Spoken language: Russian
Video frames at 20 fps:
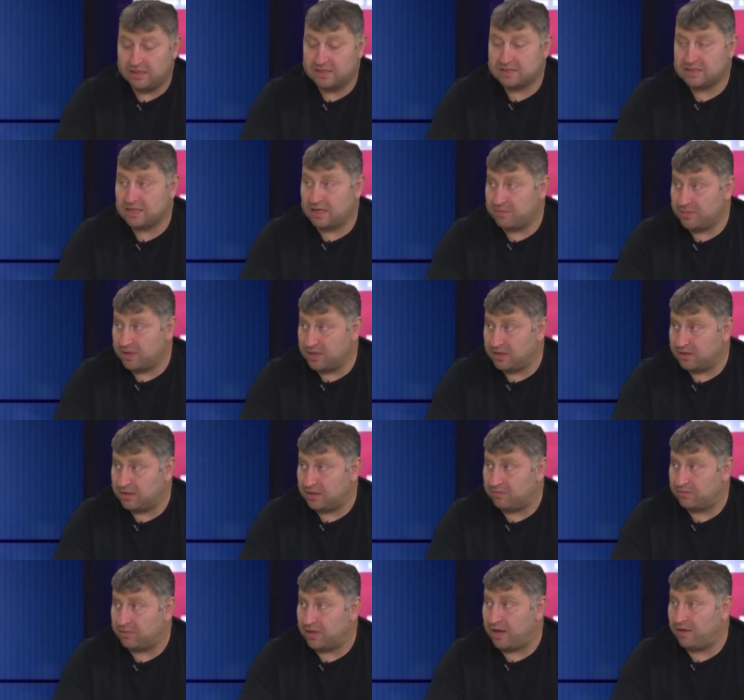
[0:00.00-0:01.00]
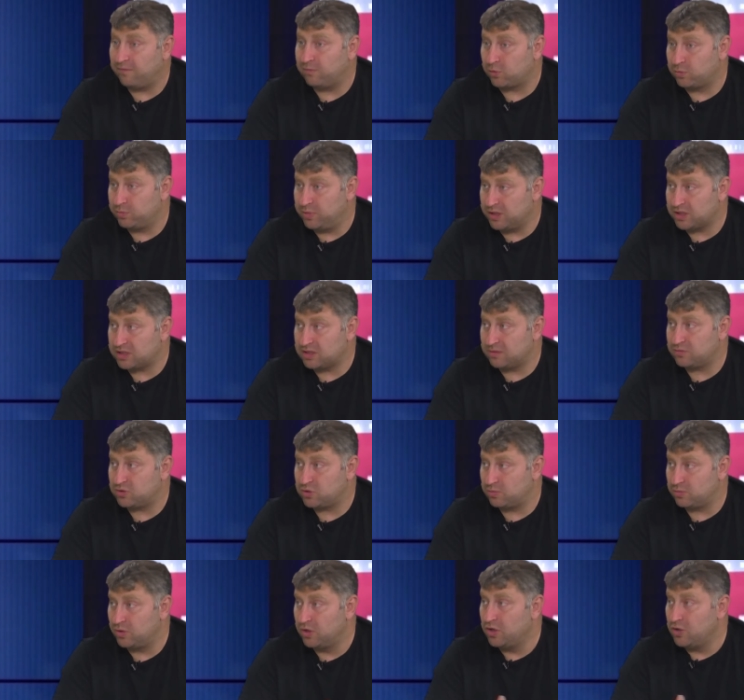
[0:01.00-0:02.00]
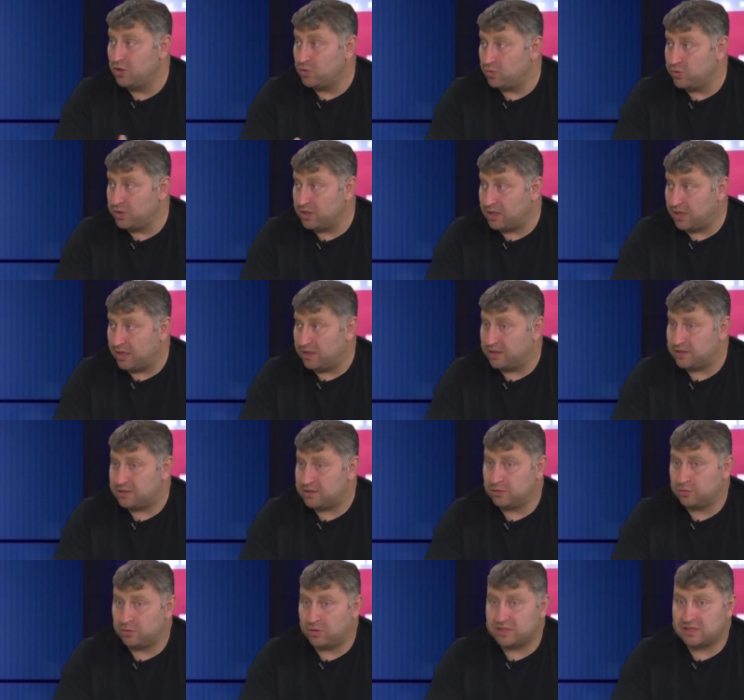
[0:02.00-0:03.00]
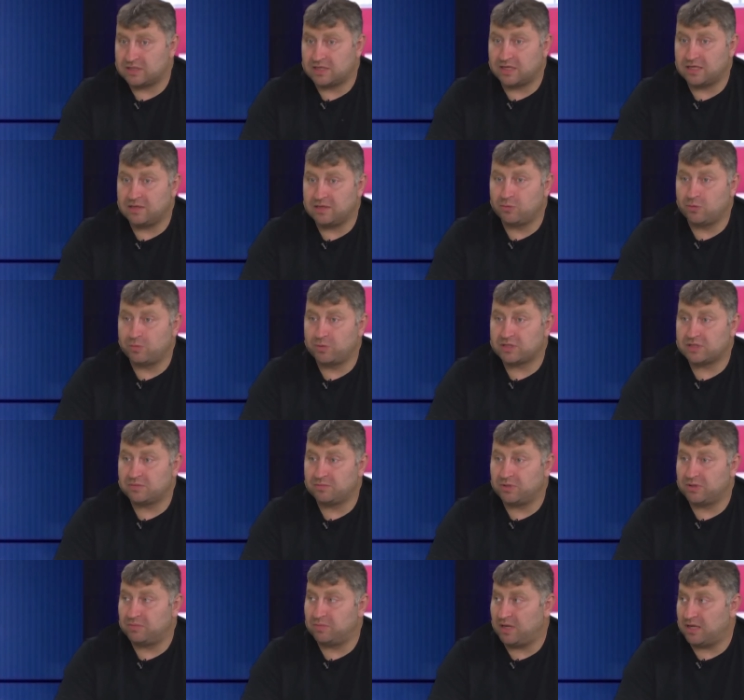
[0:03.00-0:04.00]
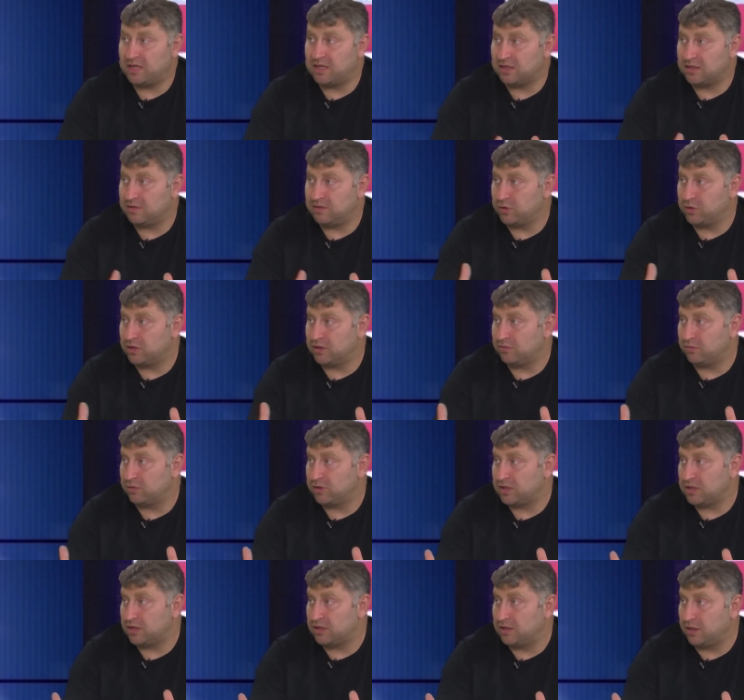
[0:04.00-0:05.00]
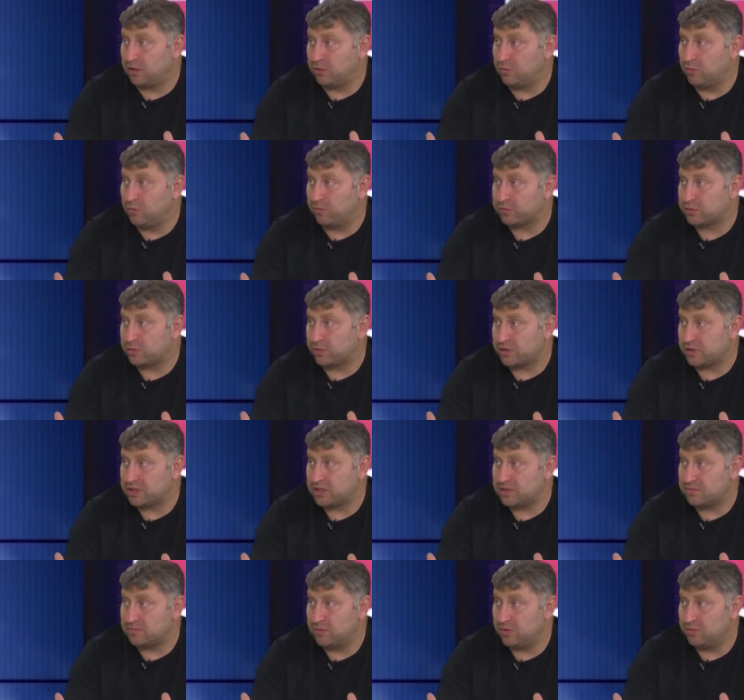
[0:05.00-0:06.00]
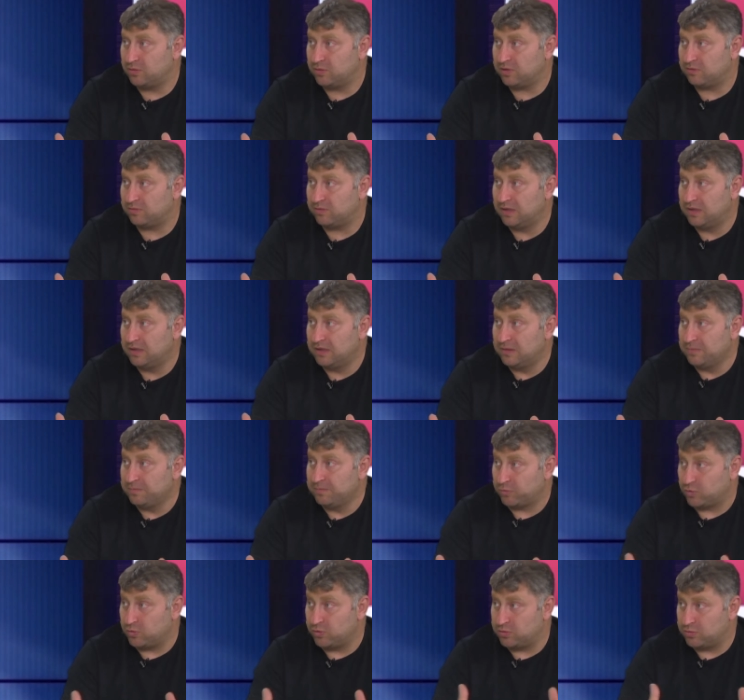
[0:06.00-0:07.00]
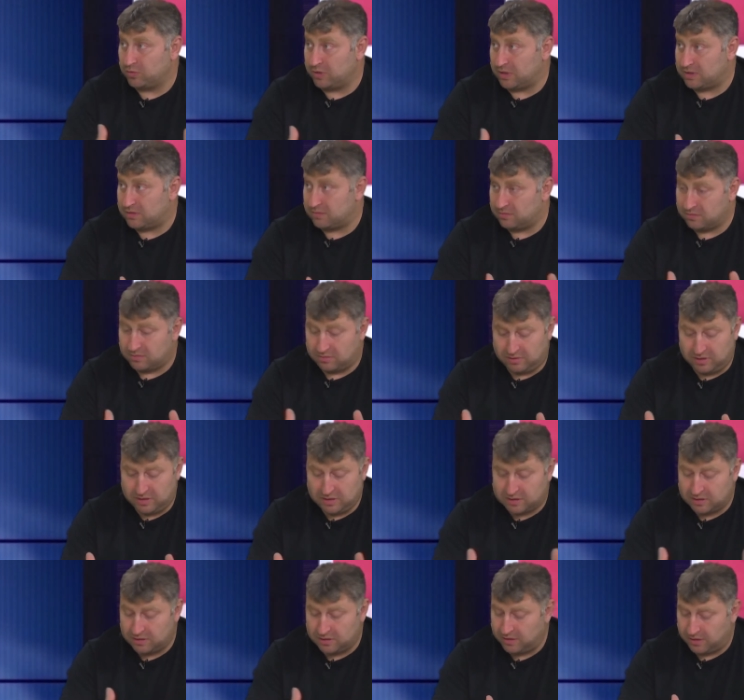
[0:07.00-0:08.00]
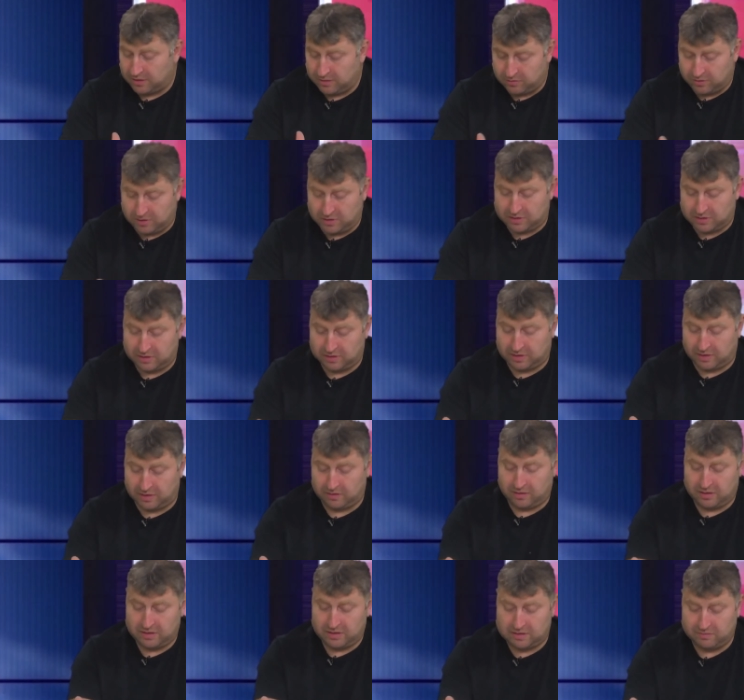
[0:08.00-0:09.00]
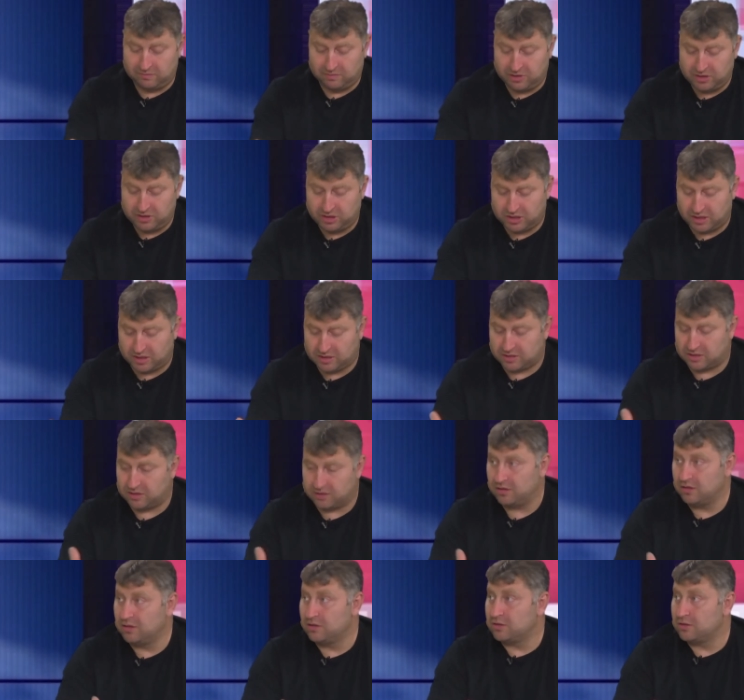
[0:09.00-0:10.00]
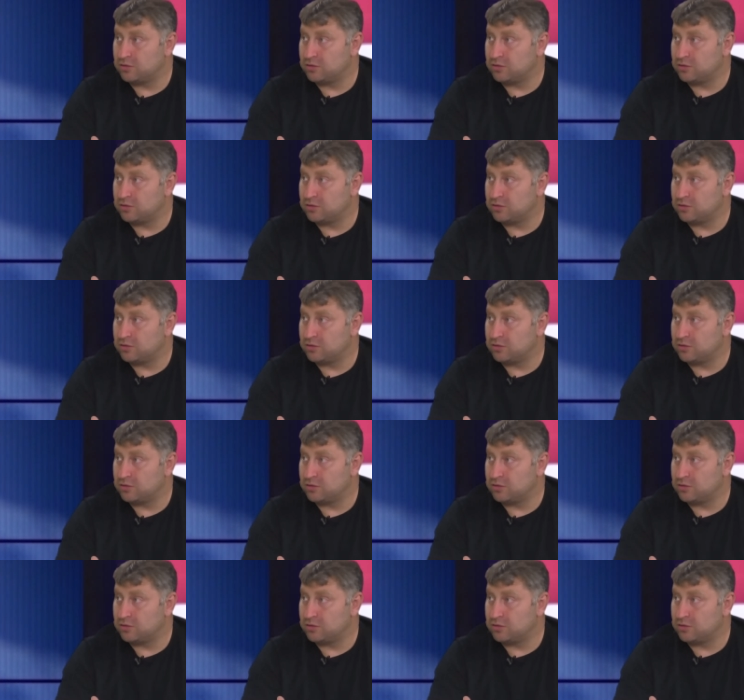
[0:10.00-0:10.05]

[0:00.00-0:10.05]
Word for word: И самое главное, а в рубежном, чем уникальность ситуации, каким образом предприятия доводят до вот этих долгов 46 миллионов. То есть у нас, не, если, это, если в Лещанске